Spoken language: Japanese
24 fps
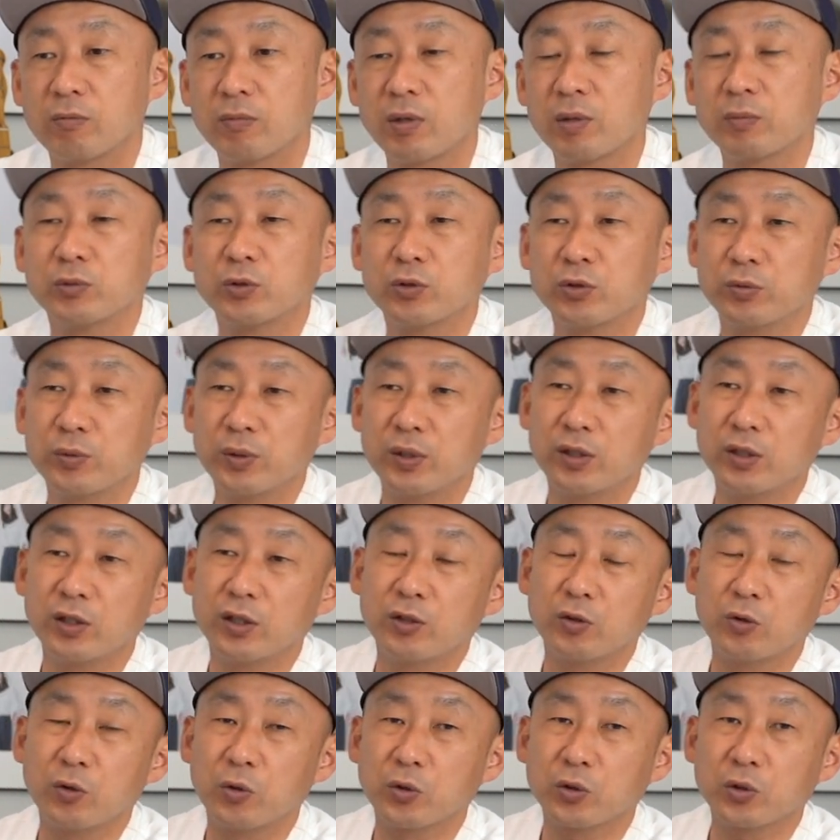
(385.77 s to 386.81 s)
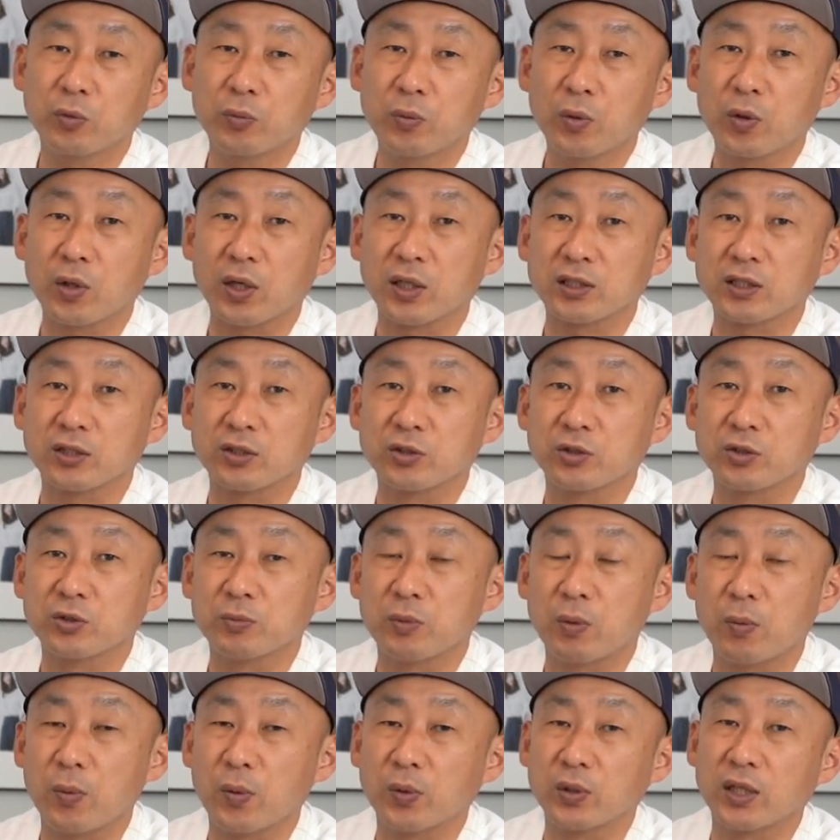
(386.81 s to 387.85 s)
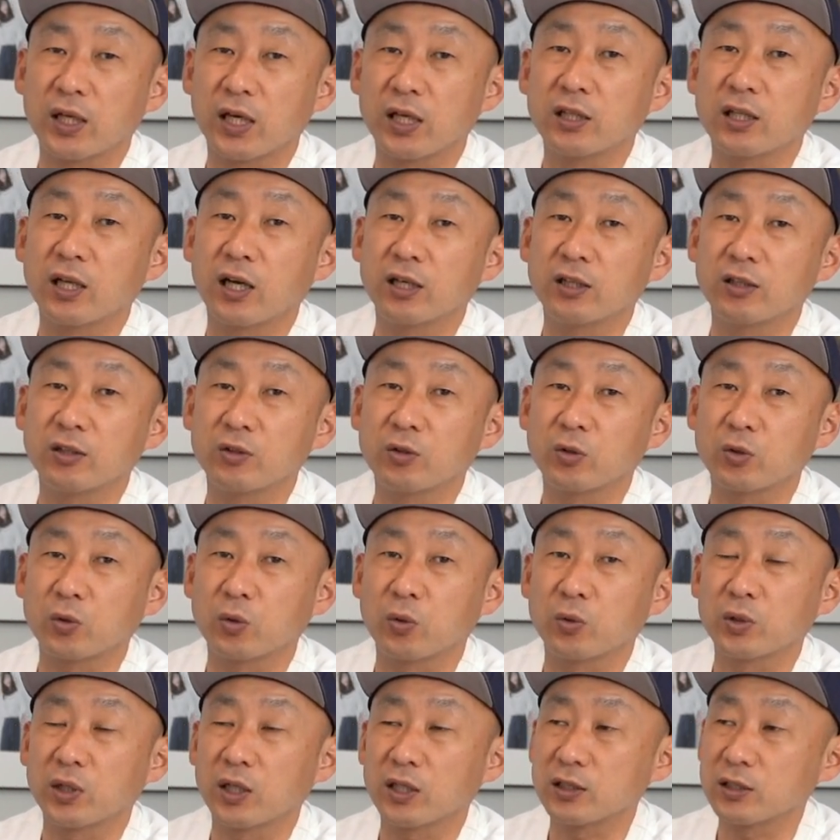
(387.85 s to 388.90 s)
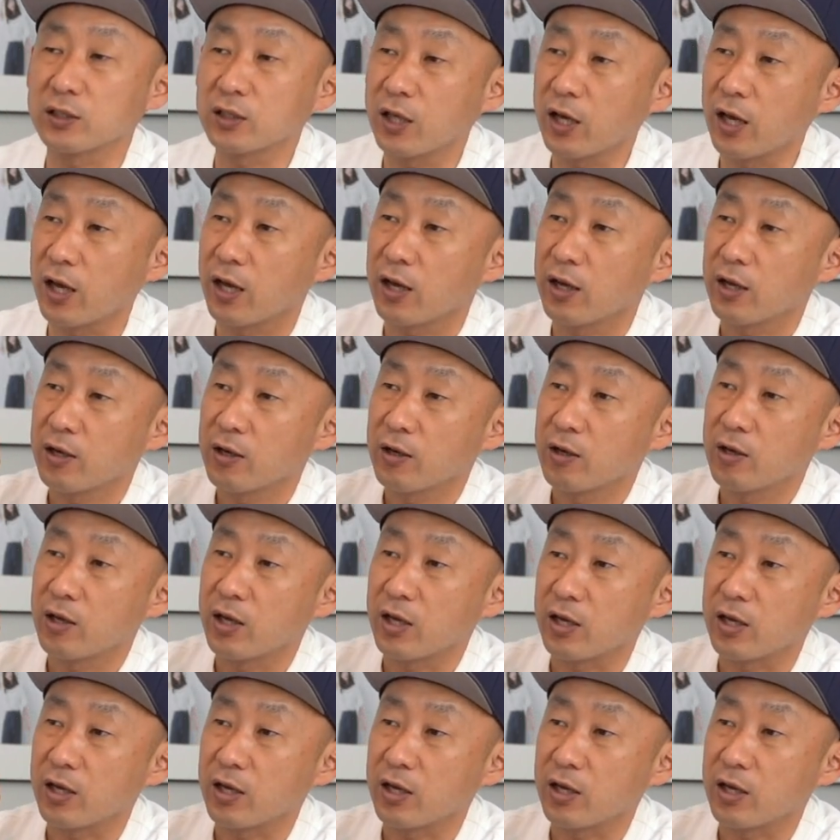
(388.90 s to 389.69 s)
まあ、ムービーのオートフォーカスも問題ないのと同じで、